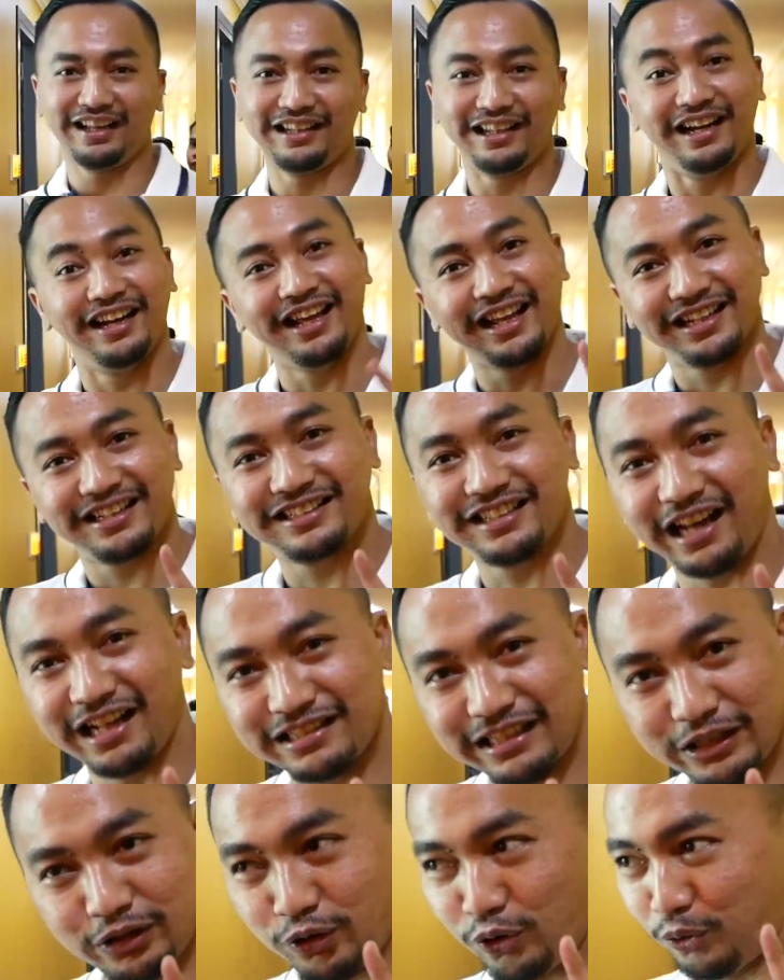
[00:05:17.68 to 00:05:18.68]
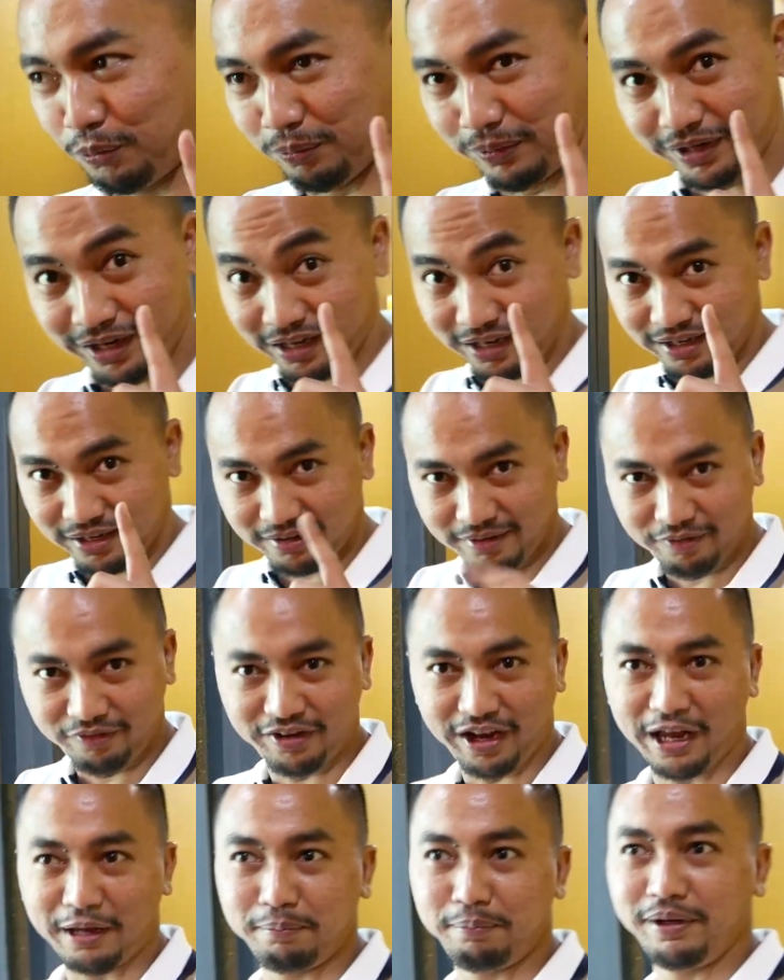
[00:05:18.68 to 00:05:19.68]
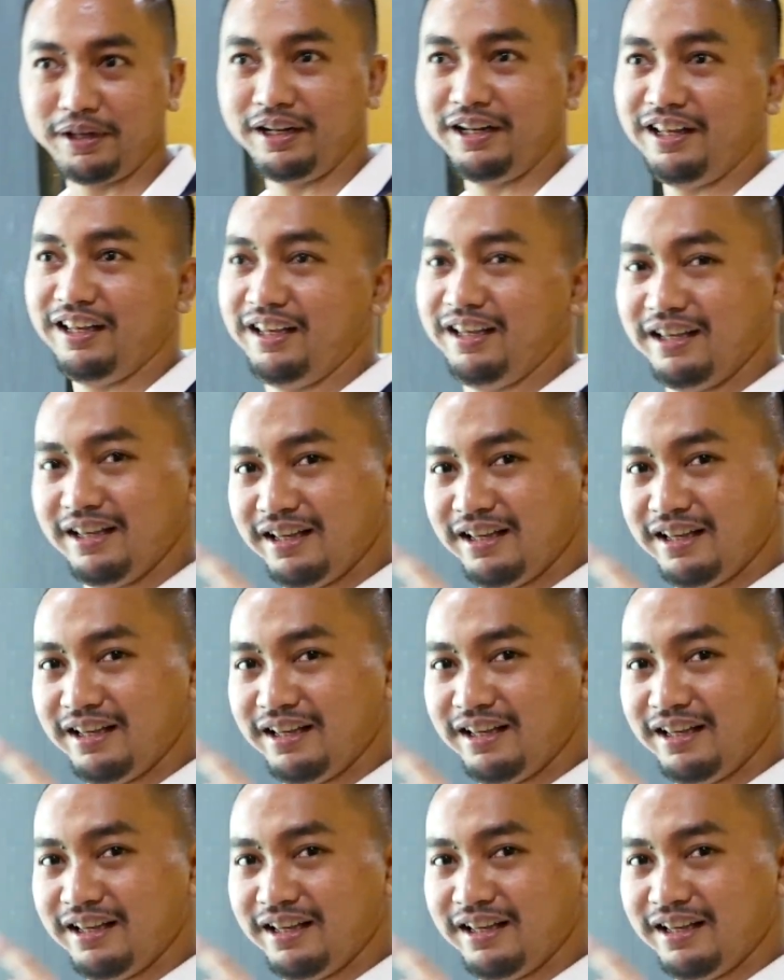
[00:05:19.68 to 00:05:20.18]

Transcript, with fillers: kita lihat salah satu roomnya VIP di